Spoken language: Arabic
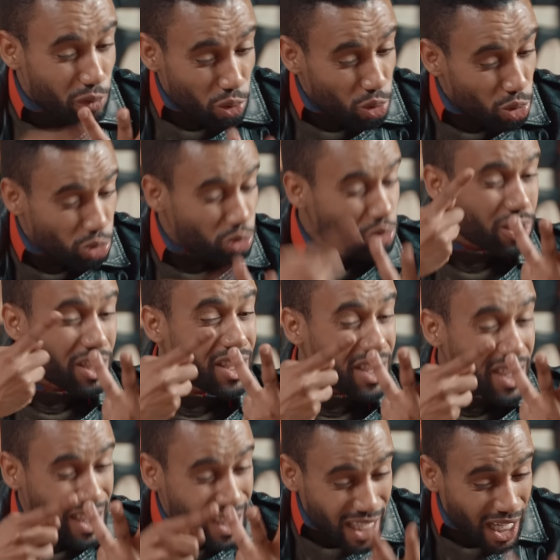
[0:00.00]
الفلوس
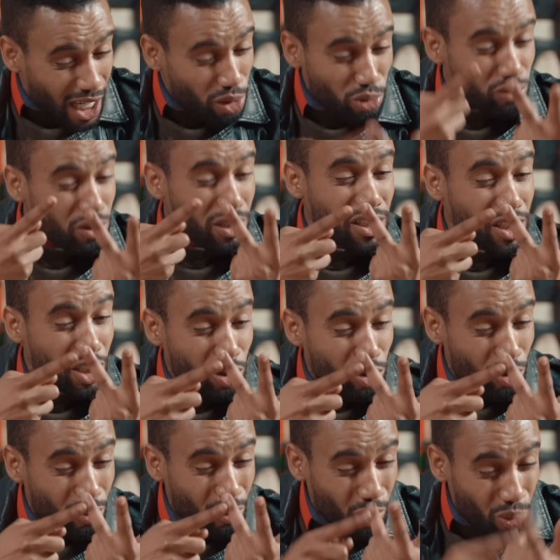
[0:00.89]
ودرتي الدار ودرتي
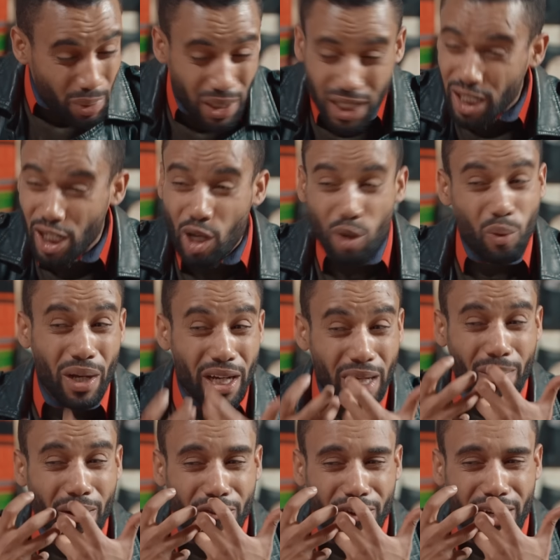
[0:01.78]
الطوموبيل
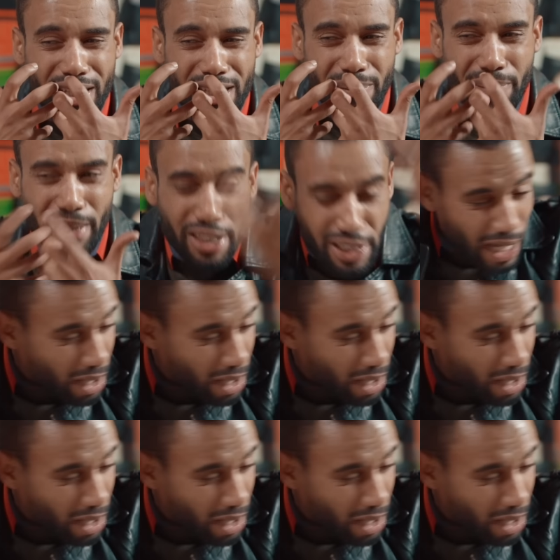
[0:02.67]
وانا ما فراسي ما